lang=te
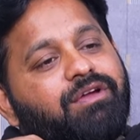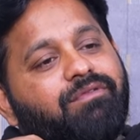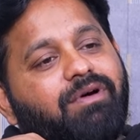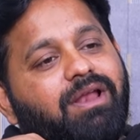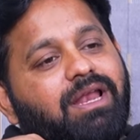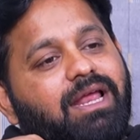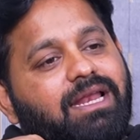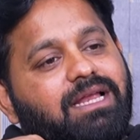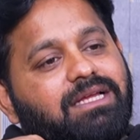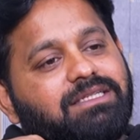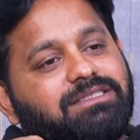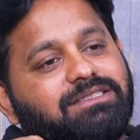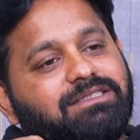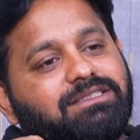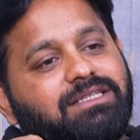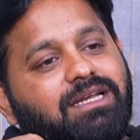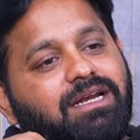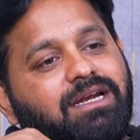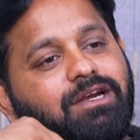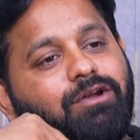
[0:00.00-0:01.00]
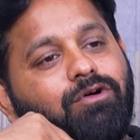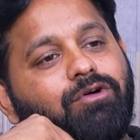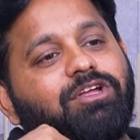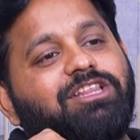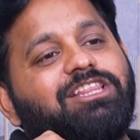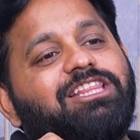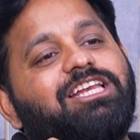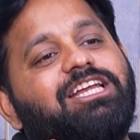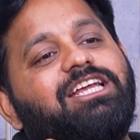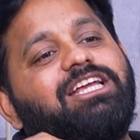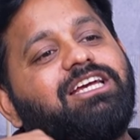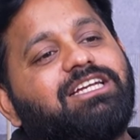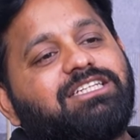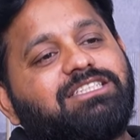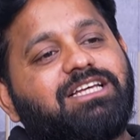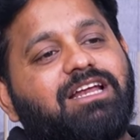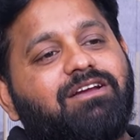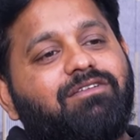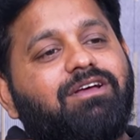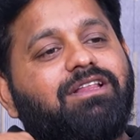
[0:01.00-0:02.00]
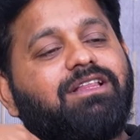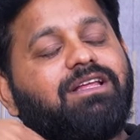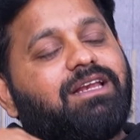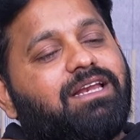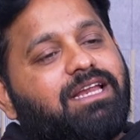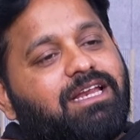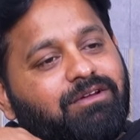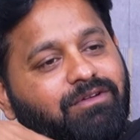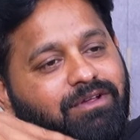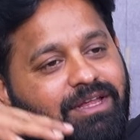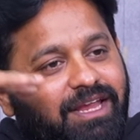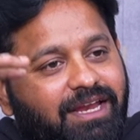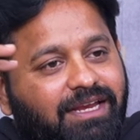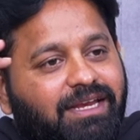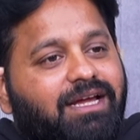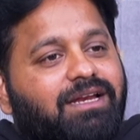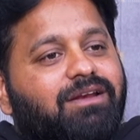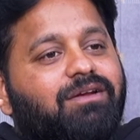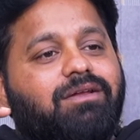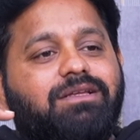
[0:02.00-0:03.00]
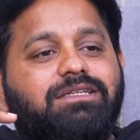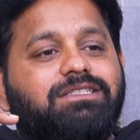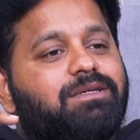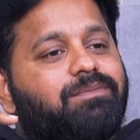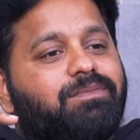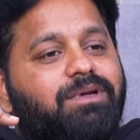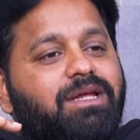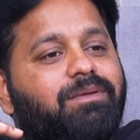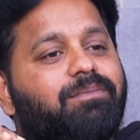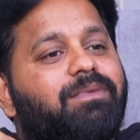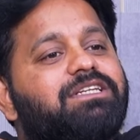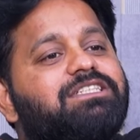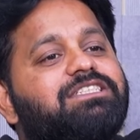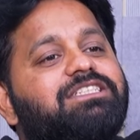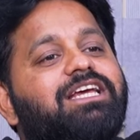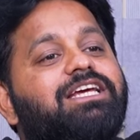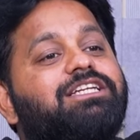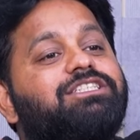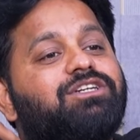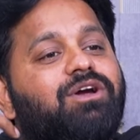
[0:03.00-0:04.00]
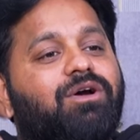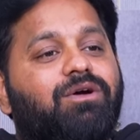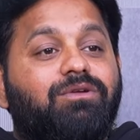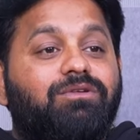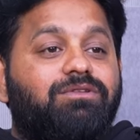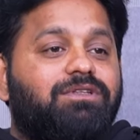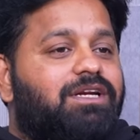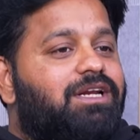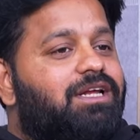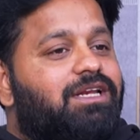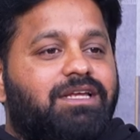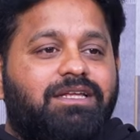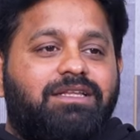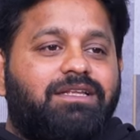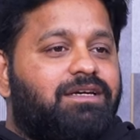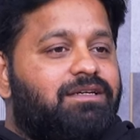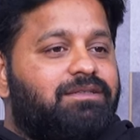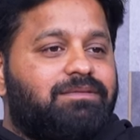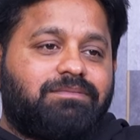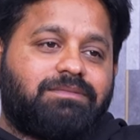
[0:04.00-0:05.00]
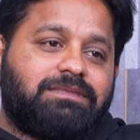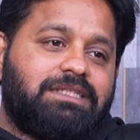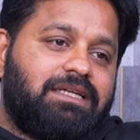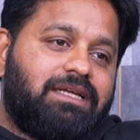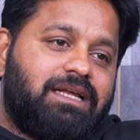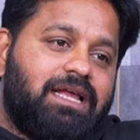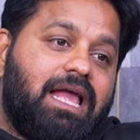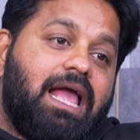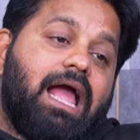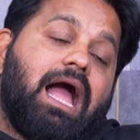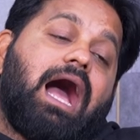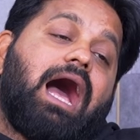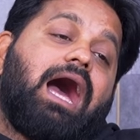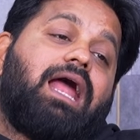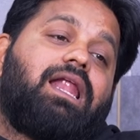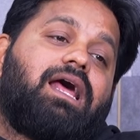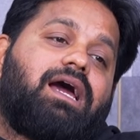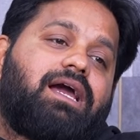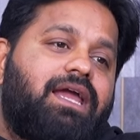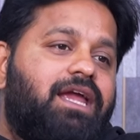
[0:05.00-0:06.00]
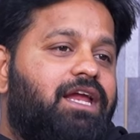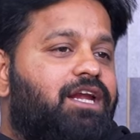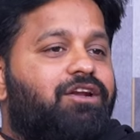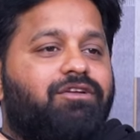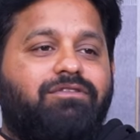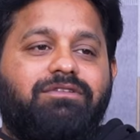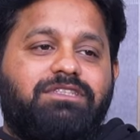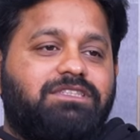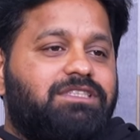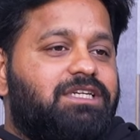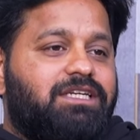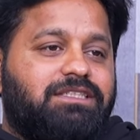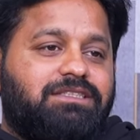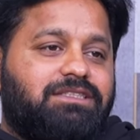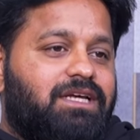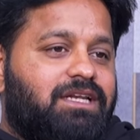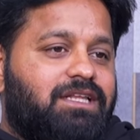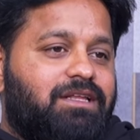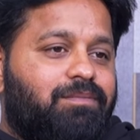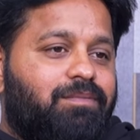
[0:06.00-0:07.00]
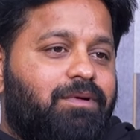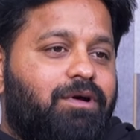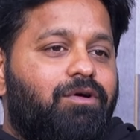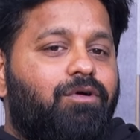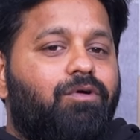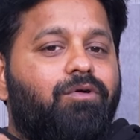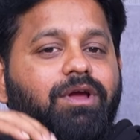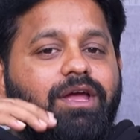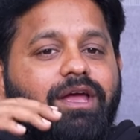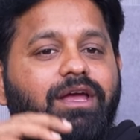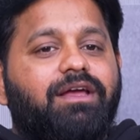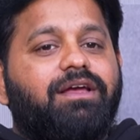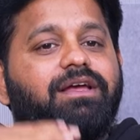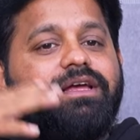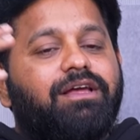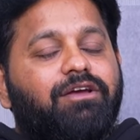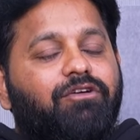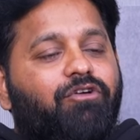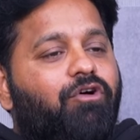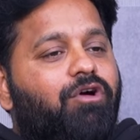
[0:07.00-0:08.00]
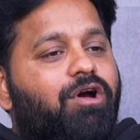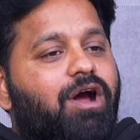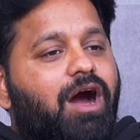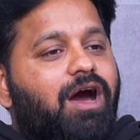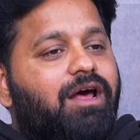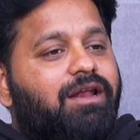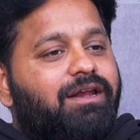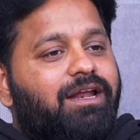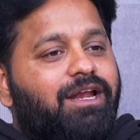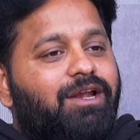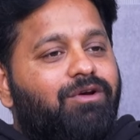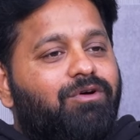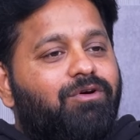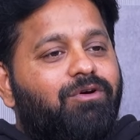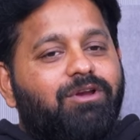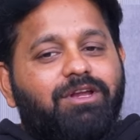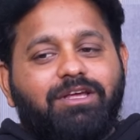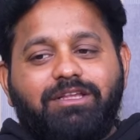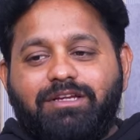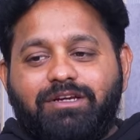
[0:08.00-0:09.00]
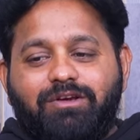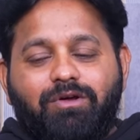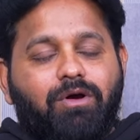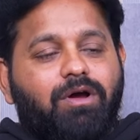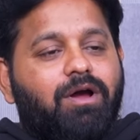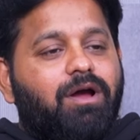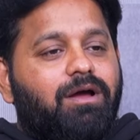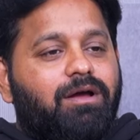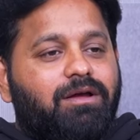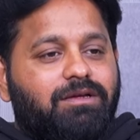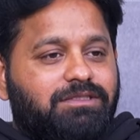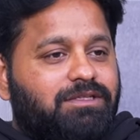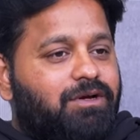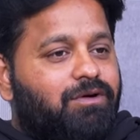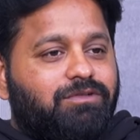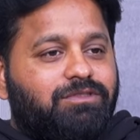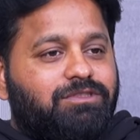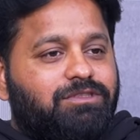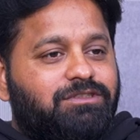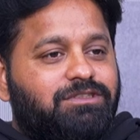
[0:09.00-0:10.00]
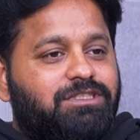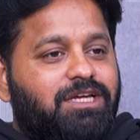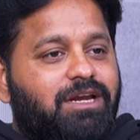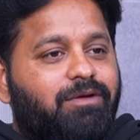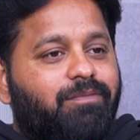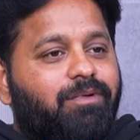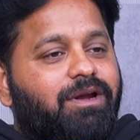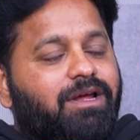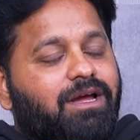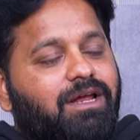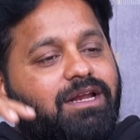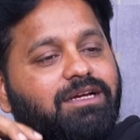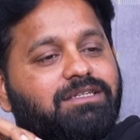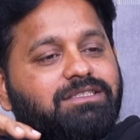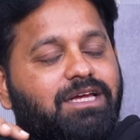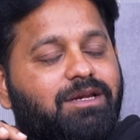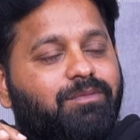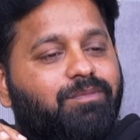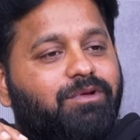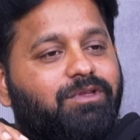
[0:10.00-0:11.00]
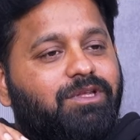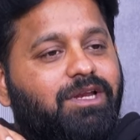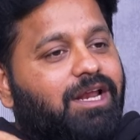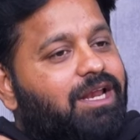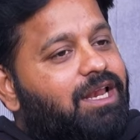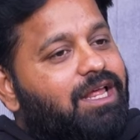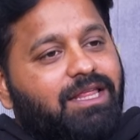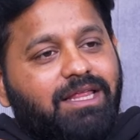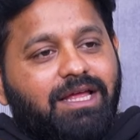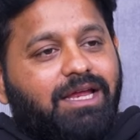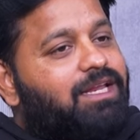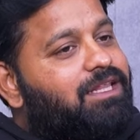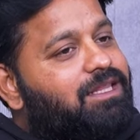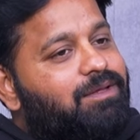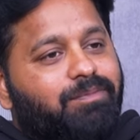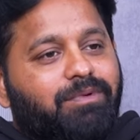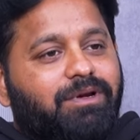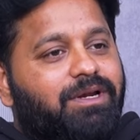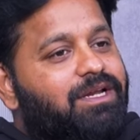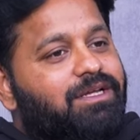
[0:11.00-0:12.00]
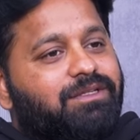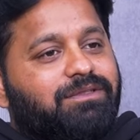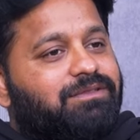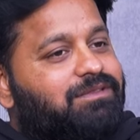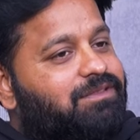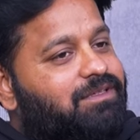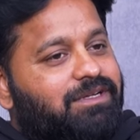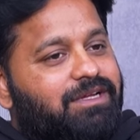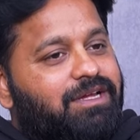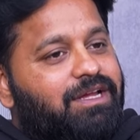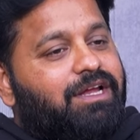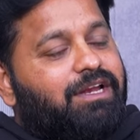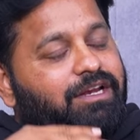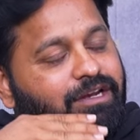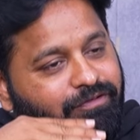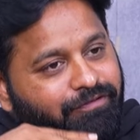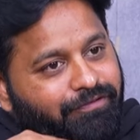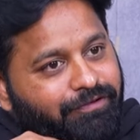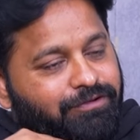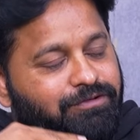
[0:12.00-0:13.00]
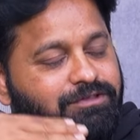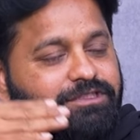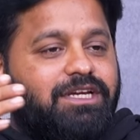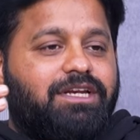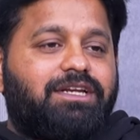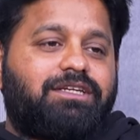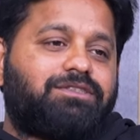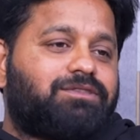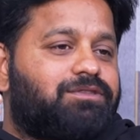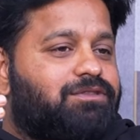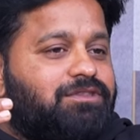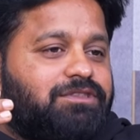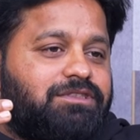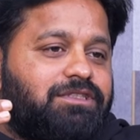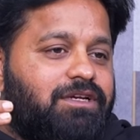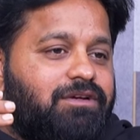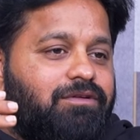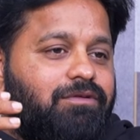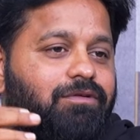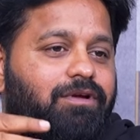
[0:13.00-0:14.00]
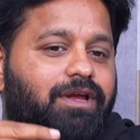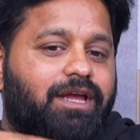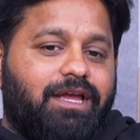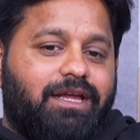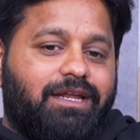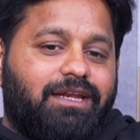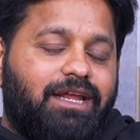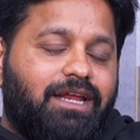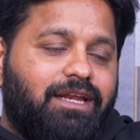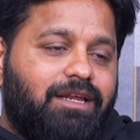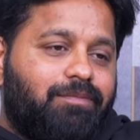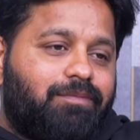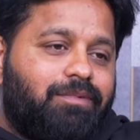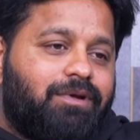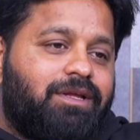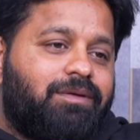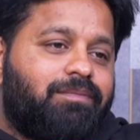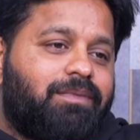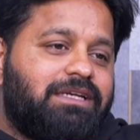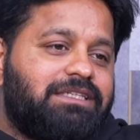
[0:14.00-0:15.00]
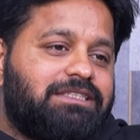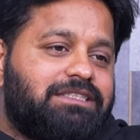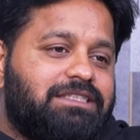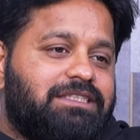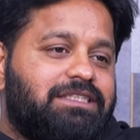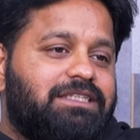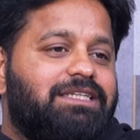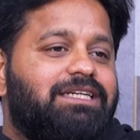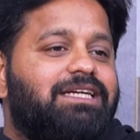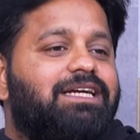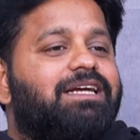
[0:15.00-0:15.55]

వాళ్ళు ఎలా చేస్తారంటే ఒక త్రీ ఇయర్స్ తర్వాత నేను ఏ టెక్నాలజీ చెప్పినా ఈ మనిషి నేర్చుకోగలుగుతాడా లేదా అలాగే ఇంటర్వ్యూస్ చేస్తారు తప్ప ఓకే ఒక ఆరు నెలలకో లేదంటే ఒక సంవత్సరం సరిపడగా నాకు సరిపోతాడా లేదా అనేది ఇప్పుడు లేదు అంటే ఫ్యూచరే చూస్తున్నారు ఓకే నేను ఇప్పుడు ఈ మనిషికి